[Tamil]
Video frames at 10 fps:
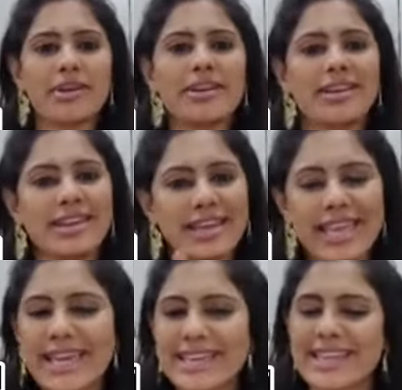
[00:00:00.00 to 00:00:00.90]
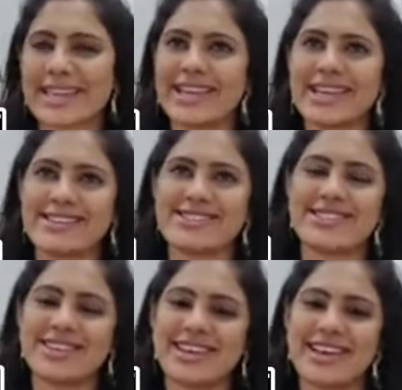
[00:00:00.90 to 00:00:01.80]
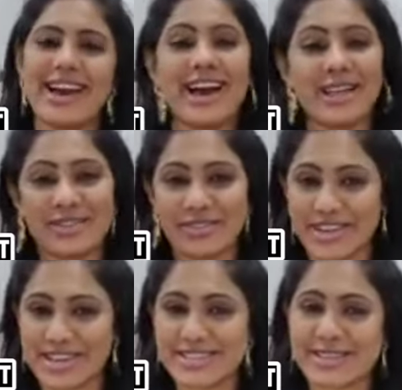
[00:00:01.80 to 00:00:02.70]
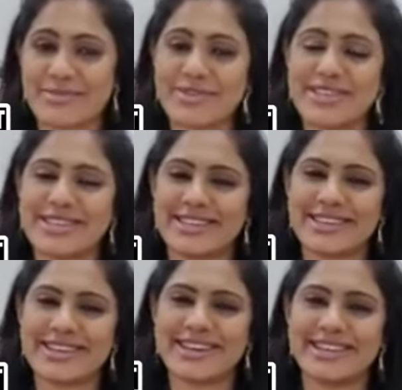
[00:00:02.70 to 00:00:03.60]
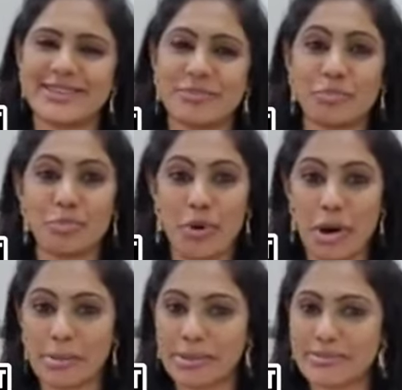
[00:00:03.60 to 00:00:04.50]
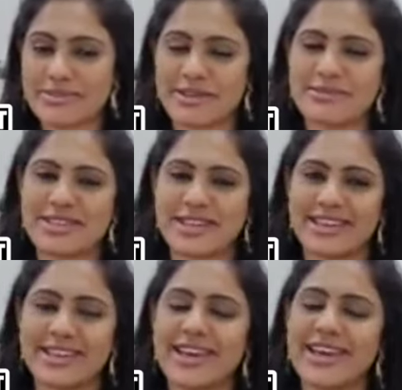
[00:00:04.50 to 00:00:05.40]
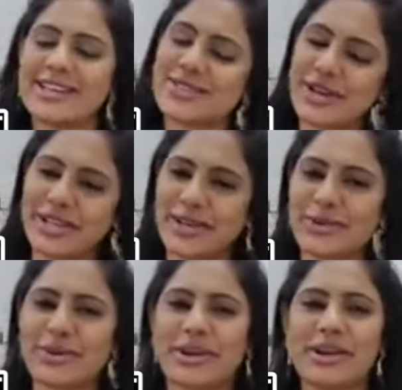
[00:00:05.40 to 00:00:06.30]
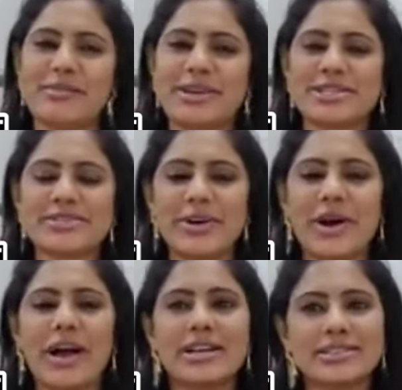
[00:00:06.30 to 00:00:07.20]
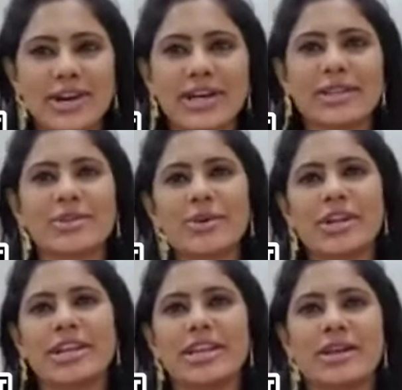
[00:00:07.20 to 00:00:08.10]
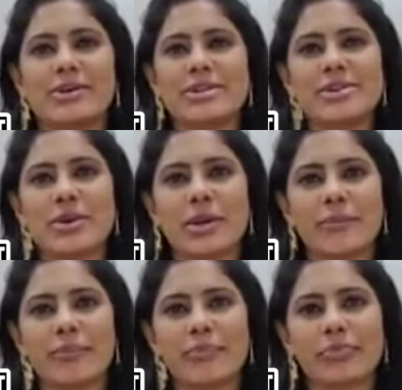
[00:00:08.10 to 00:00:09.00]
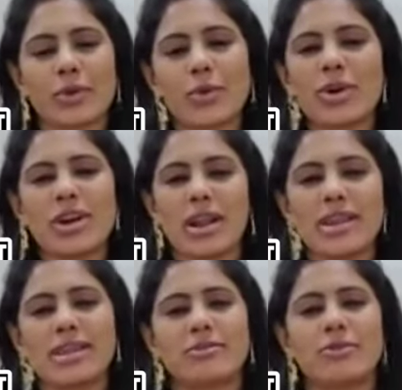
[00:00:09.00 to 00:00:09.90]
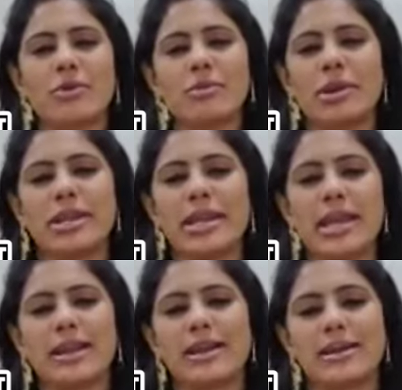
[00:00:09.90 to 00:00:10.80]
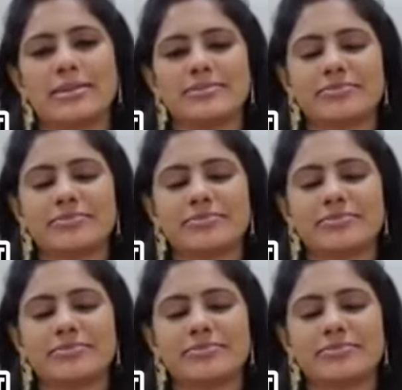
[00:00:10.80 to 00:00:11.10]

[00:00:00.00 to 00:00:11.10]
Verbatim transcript: அப்படின்னு நீங்கள் கேட்குறது எனக்கு கேட்டுச்சு அது வேறு சப்ஜெக்ட் அது மாபெரும் சப்ஜெக்ட் ஸோ அதை இன்னொரு நாள் பேசுவோம் ஸோ அந்த தோழிக்கிட்ட நான் ஒன்று சொன்னேன் ஒரு நாள் நீங்கள் ஃபோன் பண்ணி கேளுங்க